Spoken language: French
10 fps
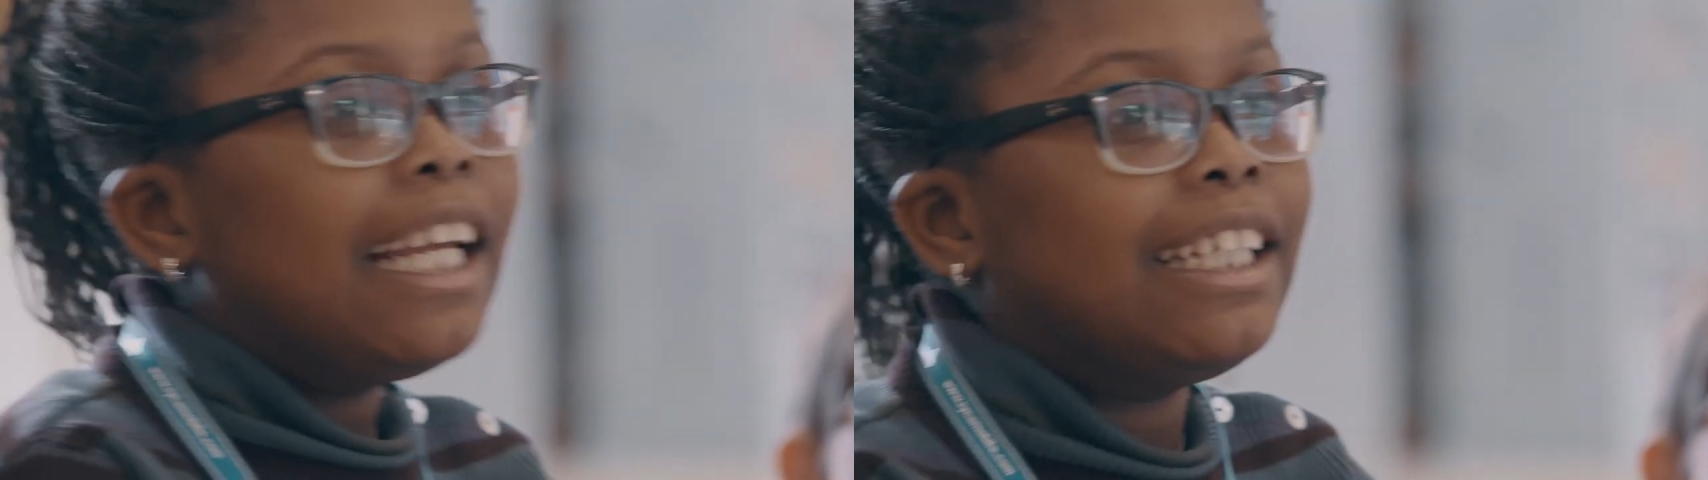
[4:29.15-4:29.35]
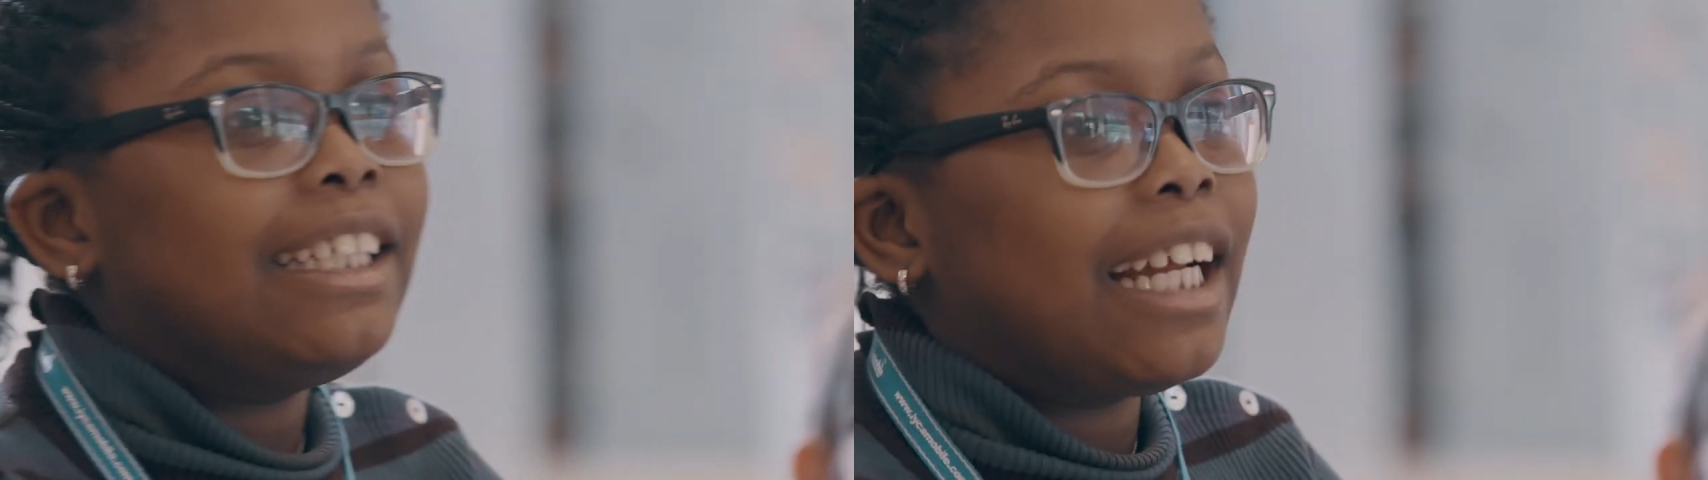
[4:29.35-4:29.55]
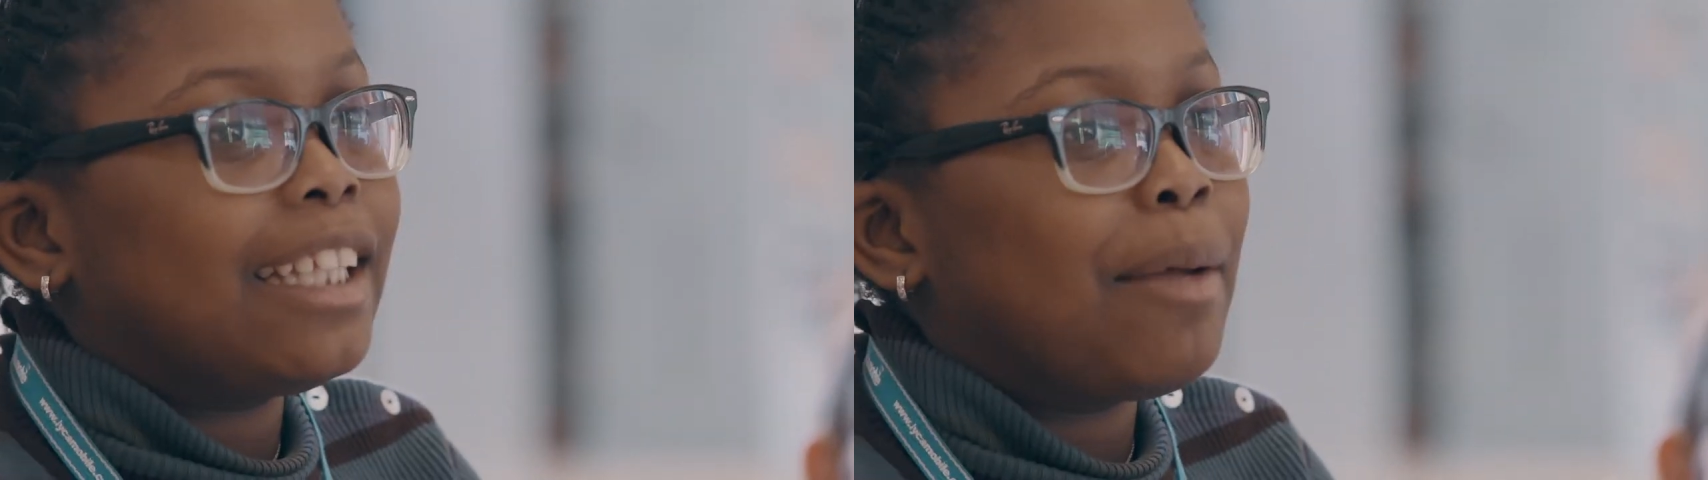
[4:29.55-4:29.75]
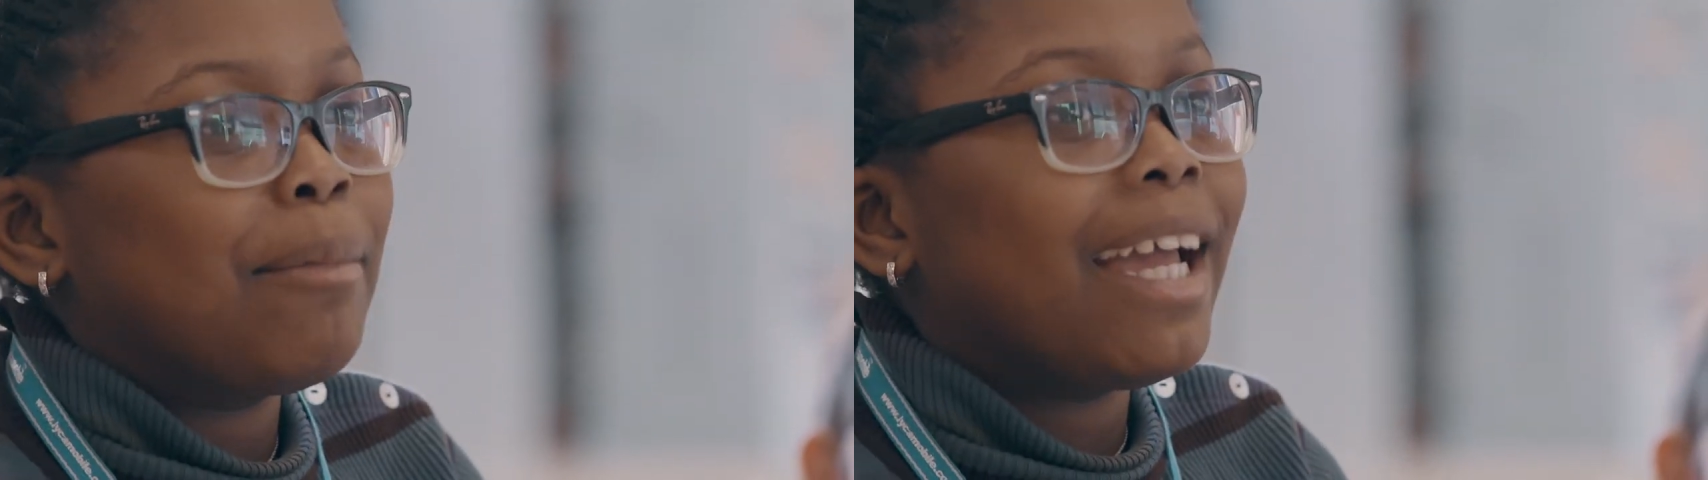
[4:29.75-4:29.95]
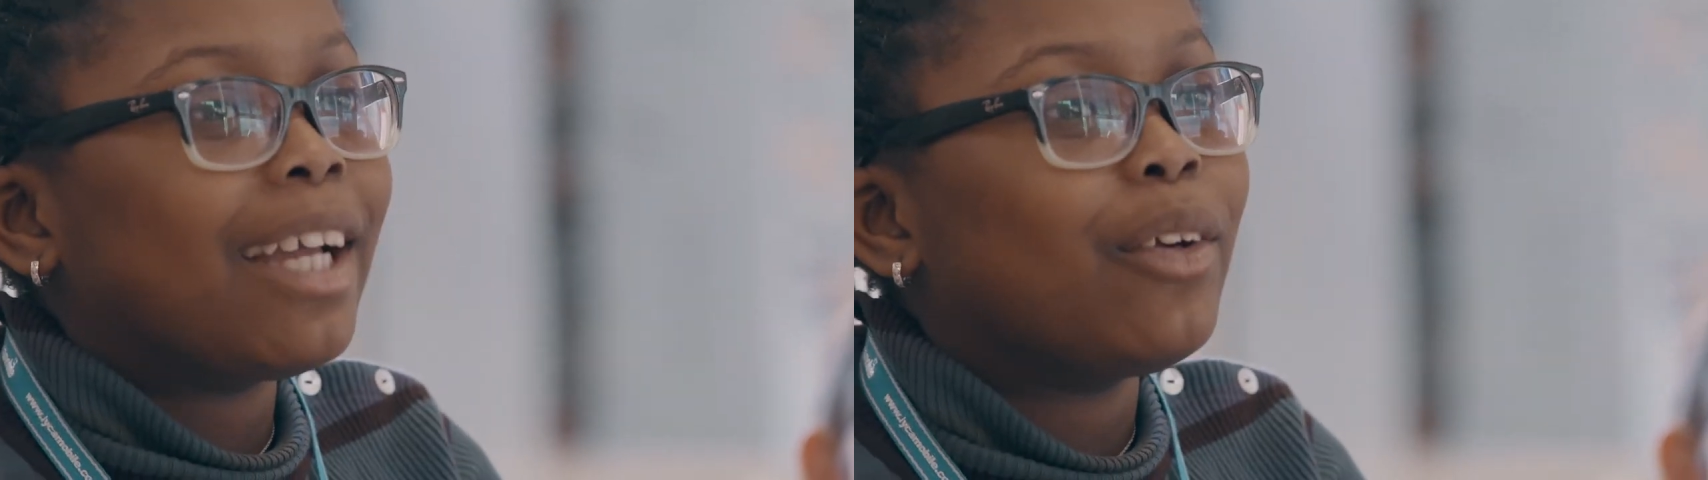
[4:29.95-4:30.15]
qui dit à ta
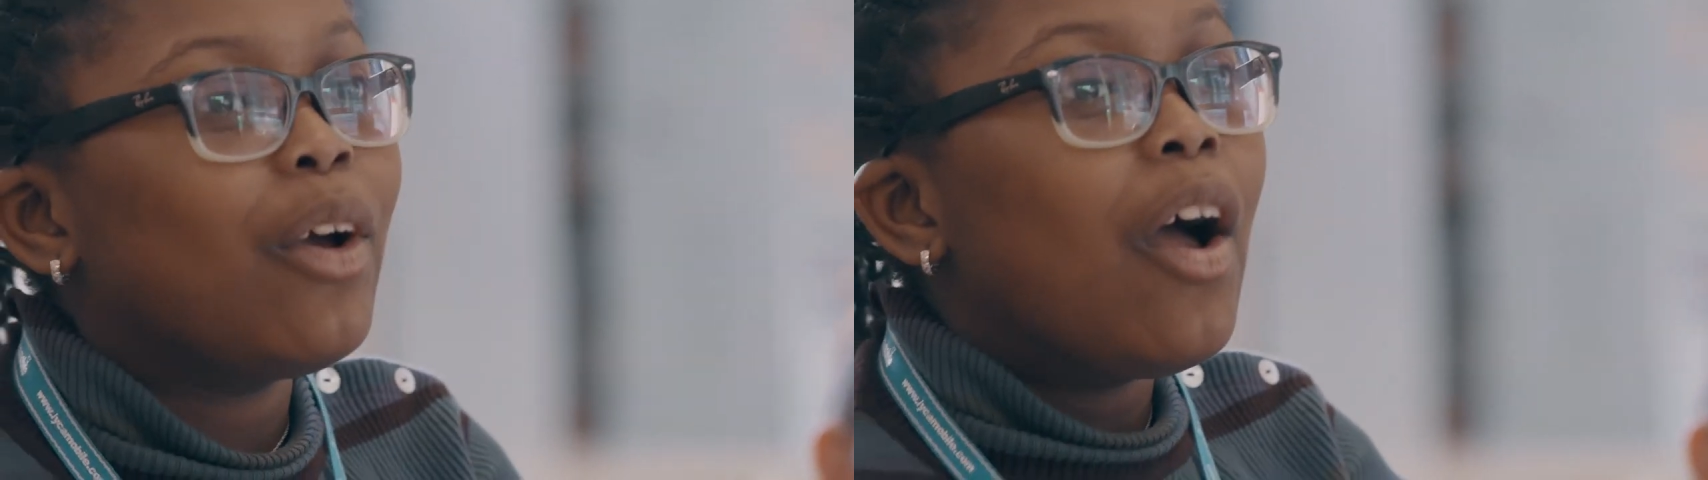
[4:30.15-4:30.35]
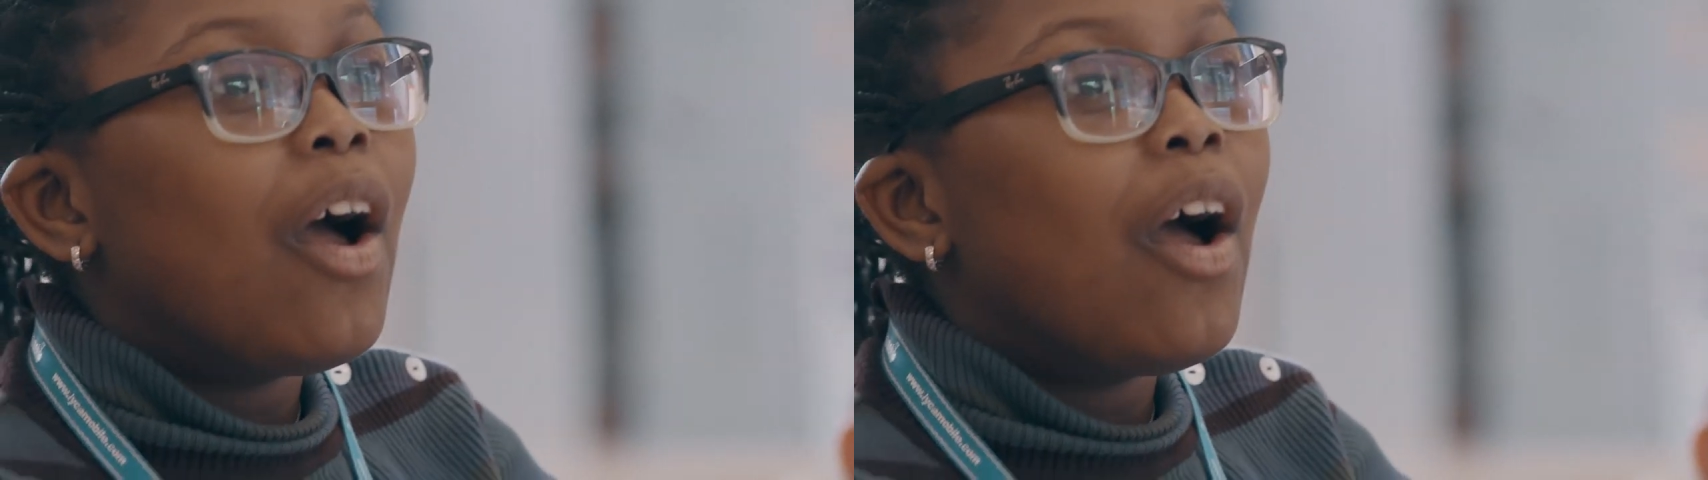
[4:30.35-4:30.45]
mère que